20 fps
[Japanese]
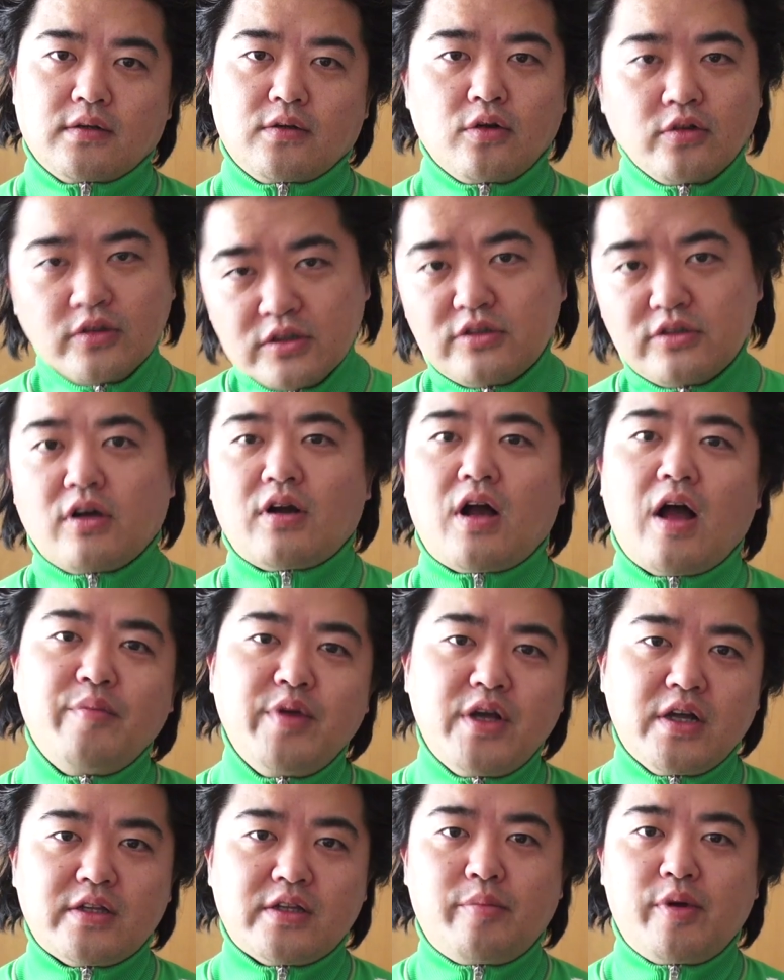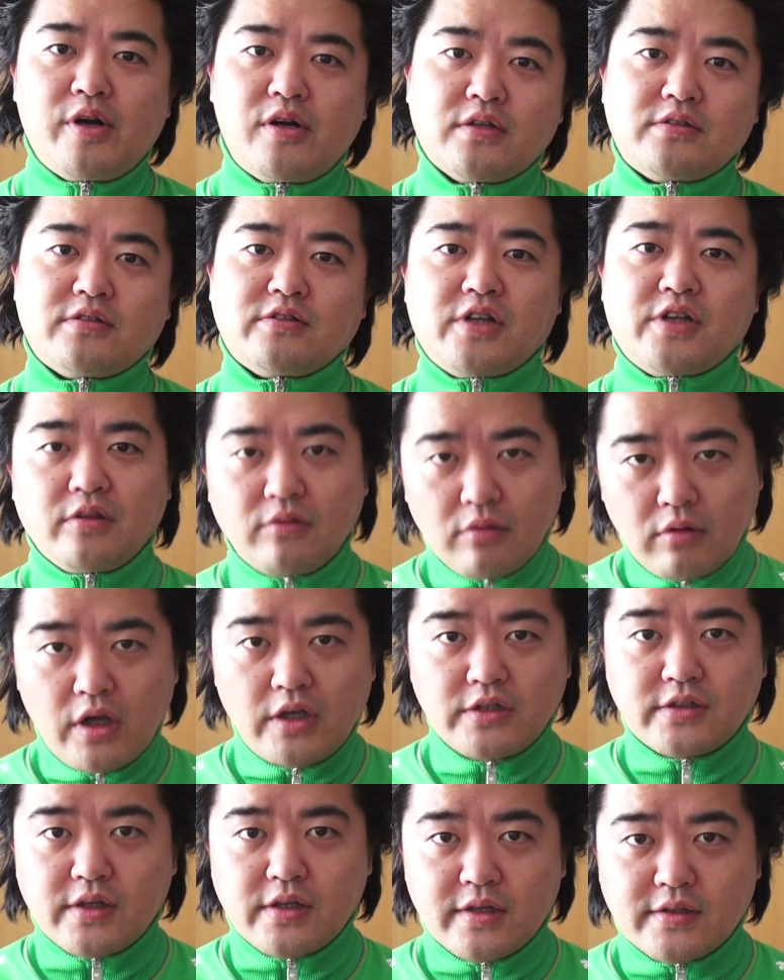こんにちは、髪型爆発ジェット
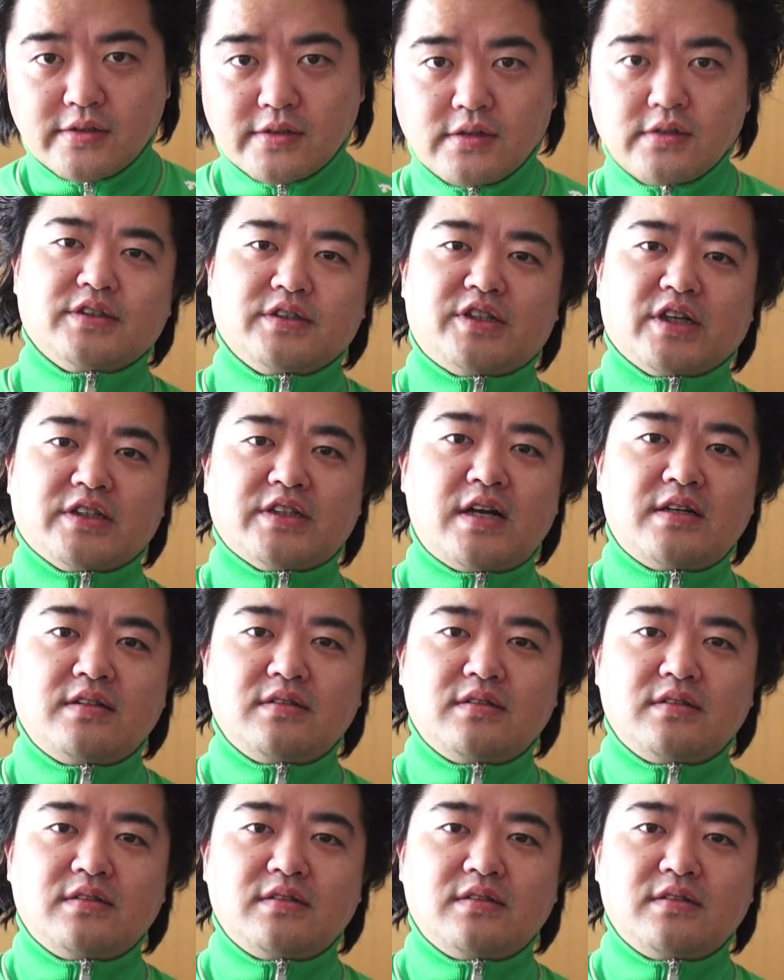大輔です。じゃじゃ